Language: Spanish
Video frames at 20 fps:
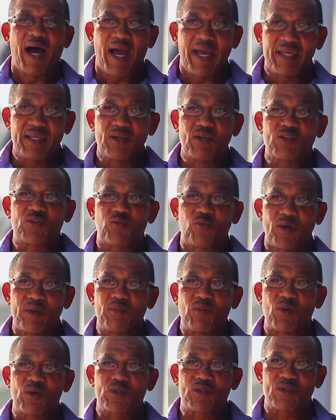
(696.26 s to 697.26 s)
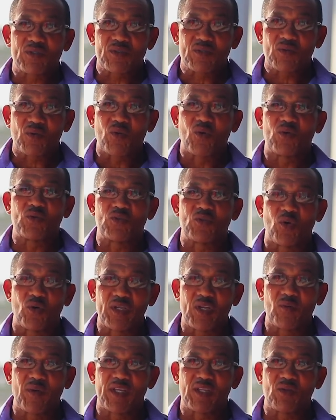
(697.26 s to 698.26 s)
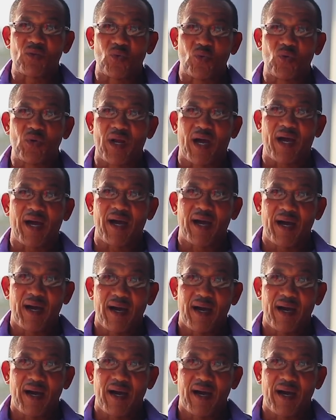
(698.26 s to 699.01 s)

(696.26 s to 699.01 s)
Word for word: Ahí nos fuimos con Johnny Ventura. ¿Con quién?